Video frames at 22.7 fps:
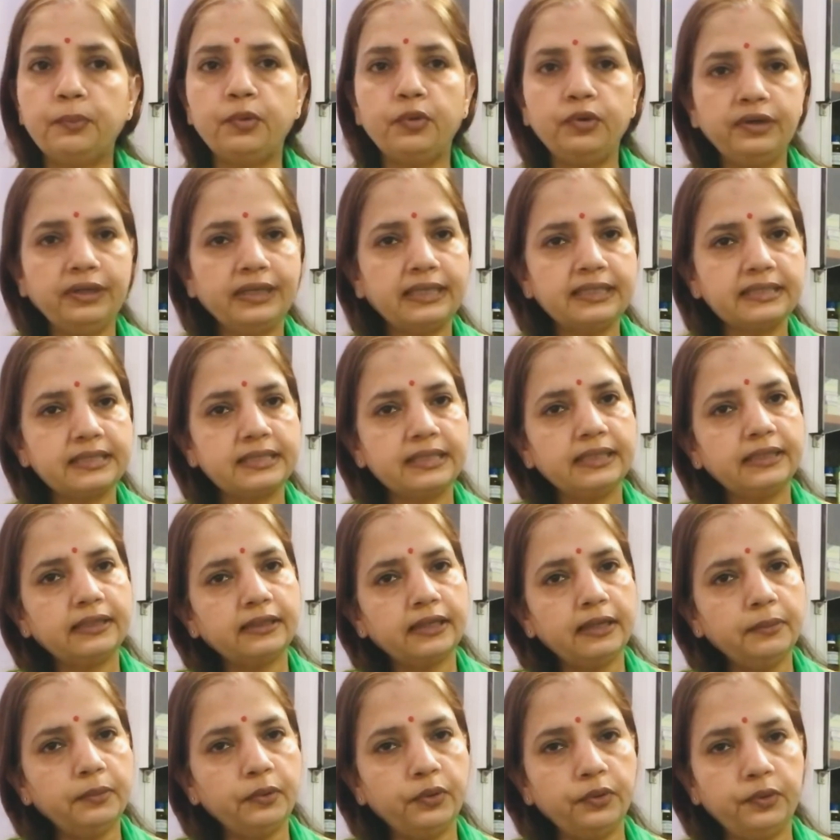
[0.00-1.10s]
बोन डेंसिटी
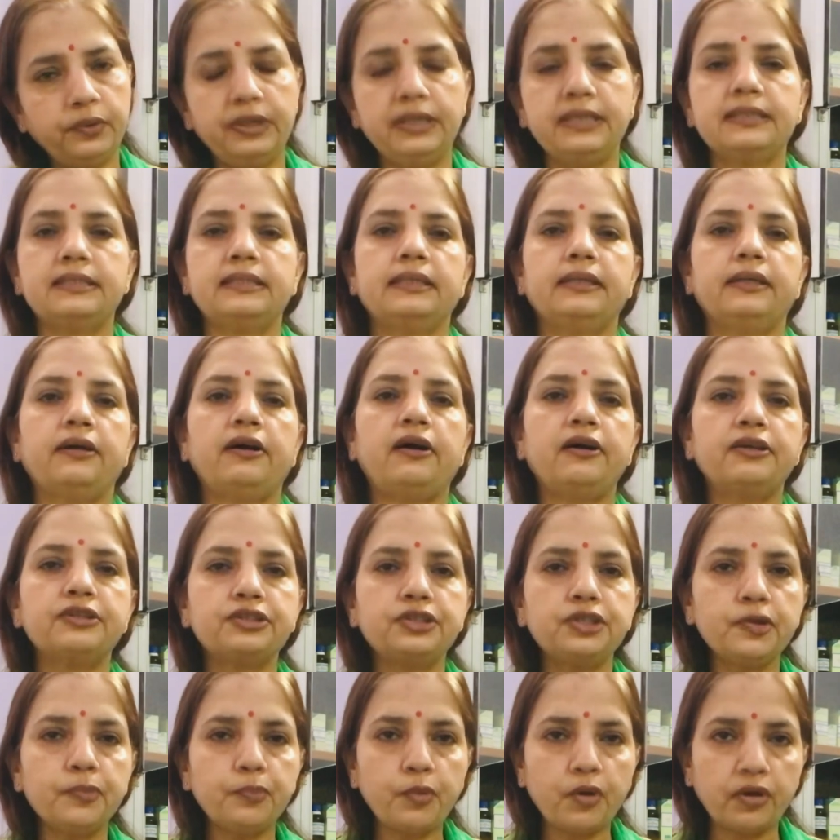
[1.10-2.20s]
कम होने से
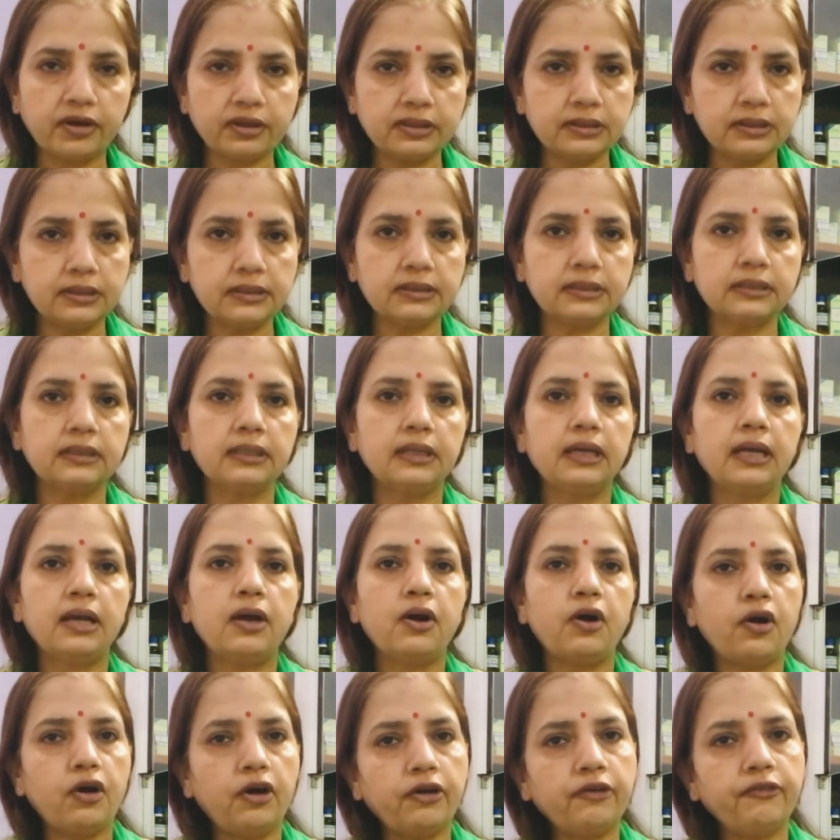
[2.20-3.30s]
ऑस्टियोपोरोसिस
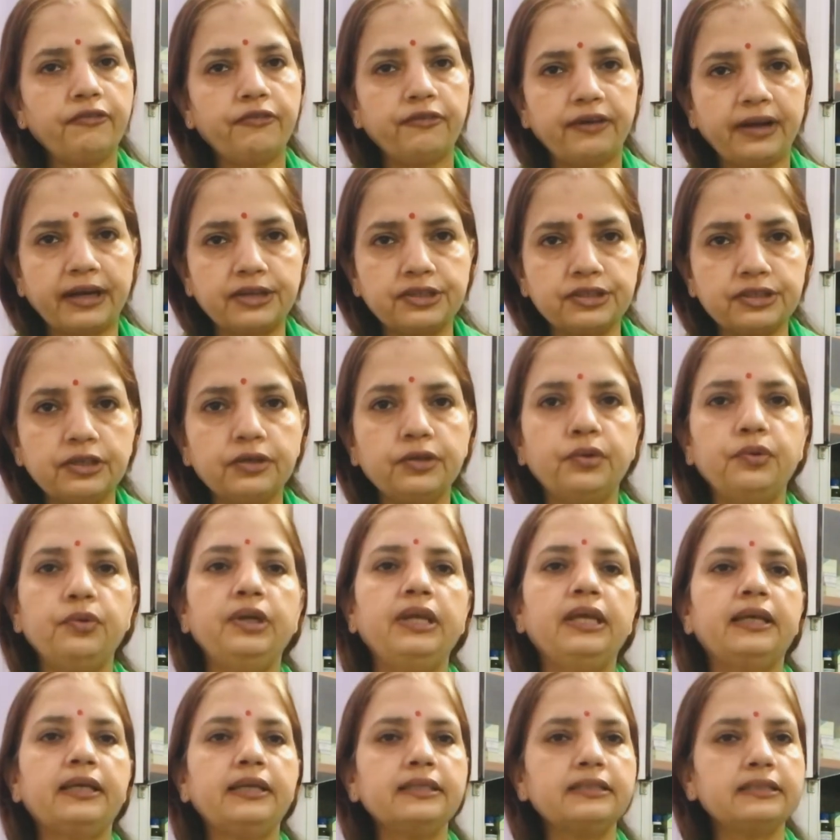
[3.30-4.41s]
और फ्रैक्चर
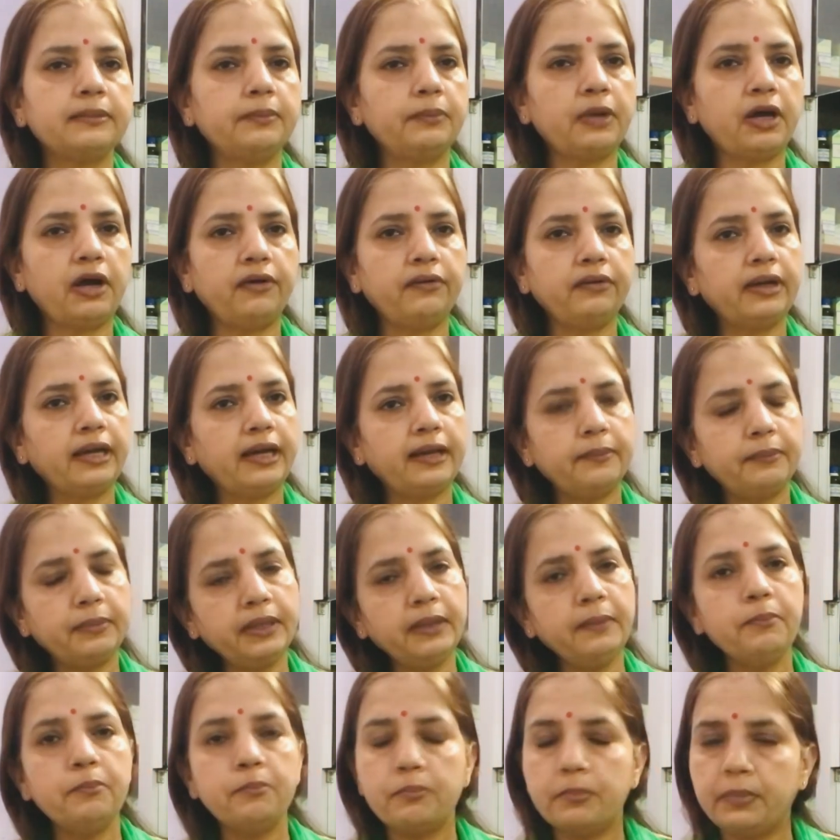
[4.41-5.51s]
होने की संभावनाएं
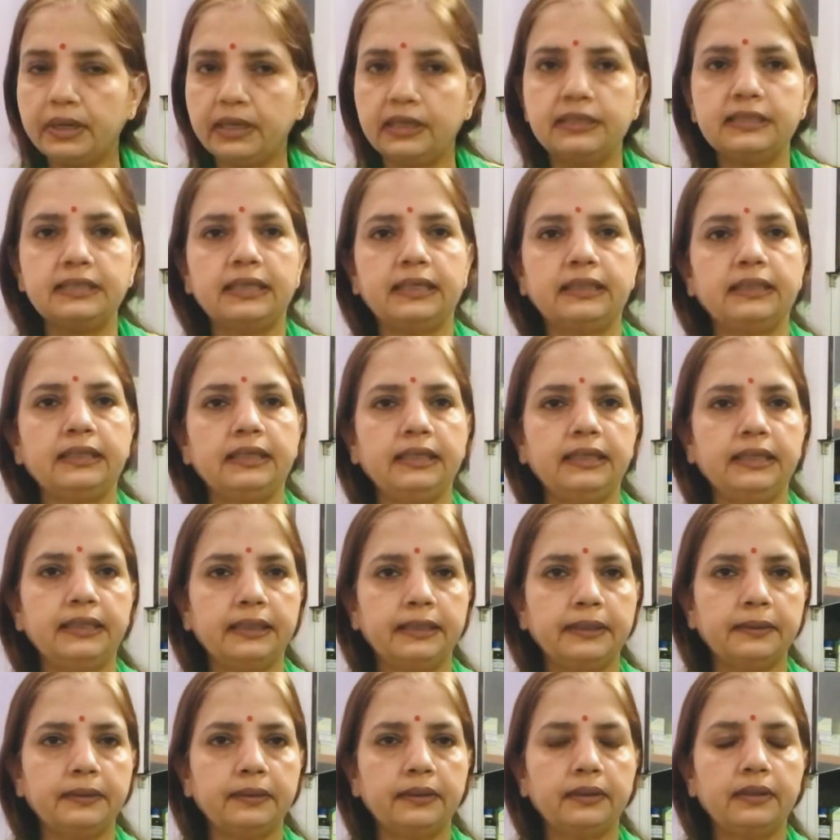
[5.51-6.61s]
भी बढ़ जाती
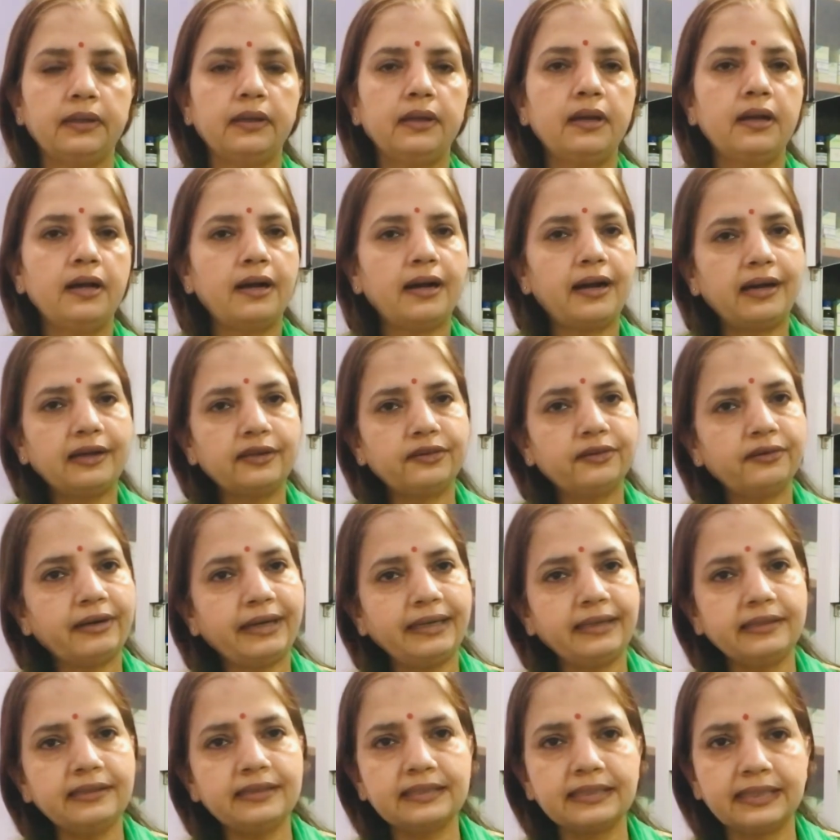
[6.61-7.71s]
हैं
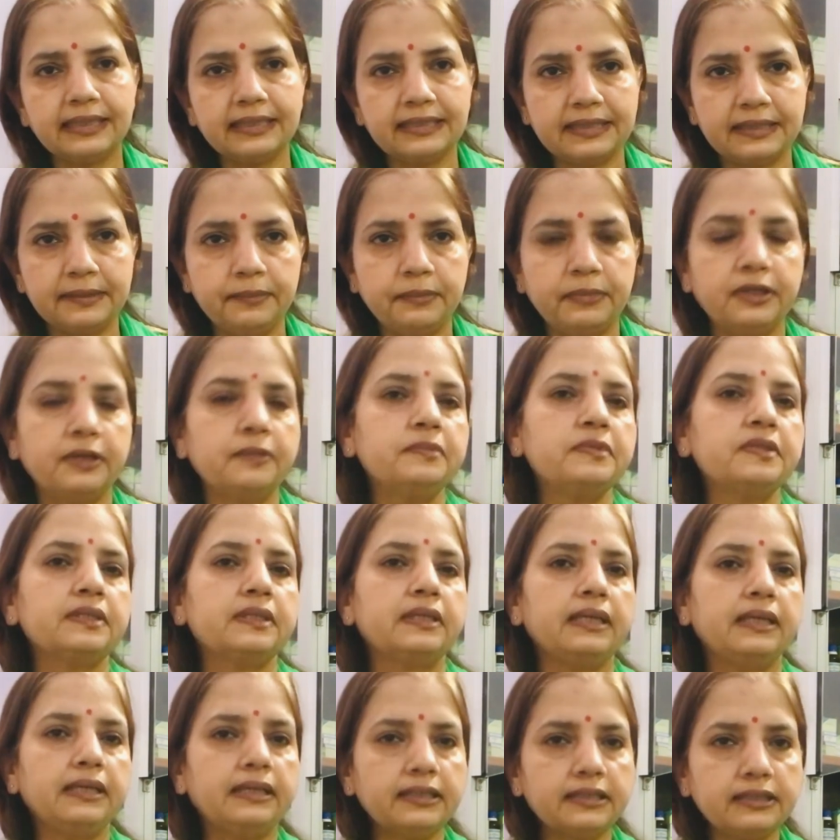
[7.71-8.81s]
आर्थराइटिस के सिम्टम्स
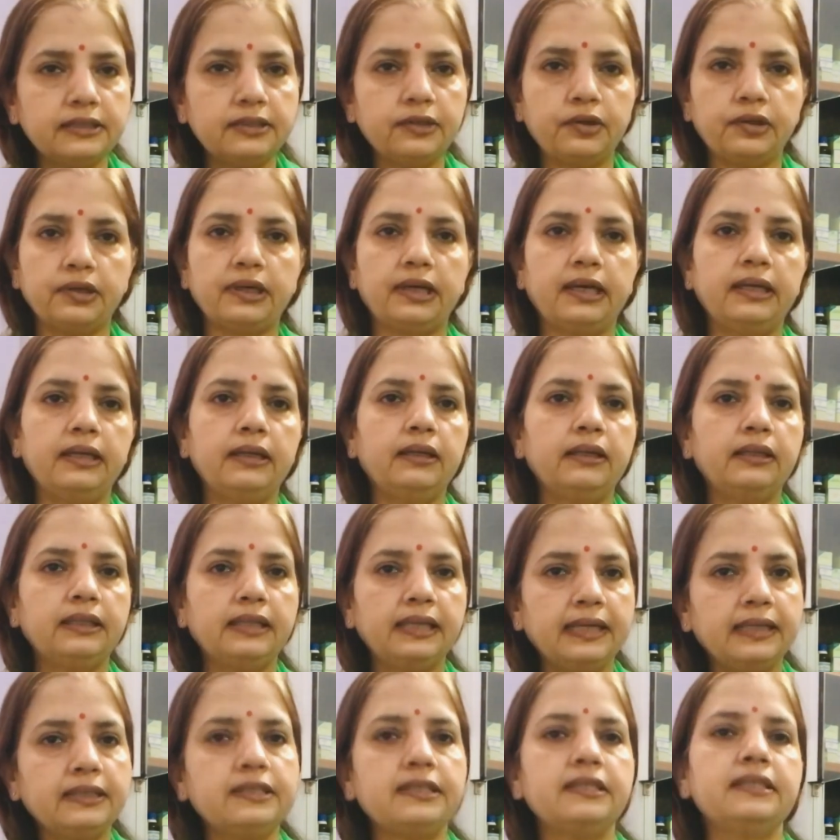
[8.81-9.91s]
इस दौरान
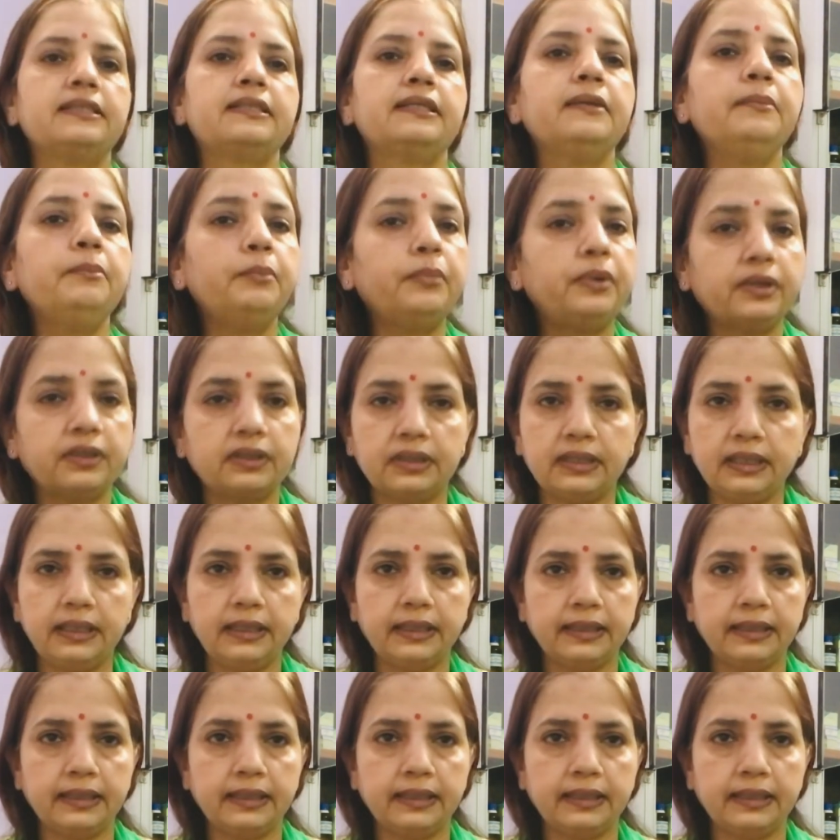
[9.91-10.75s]
तेजी से बढ़ते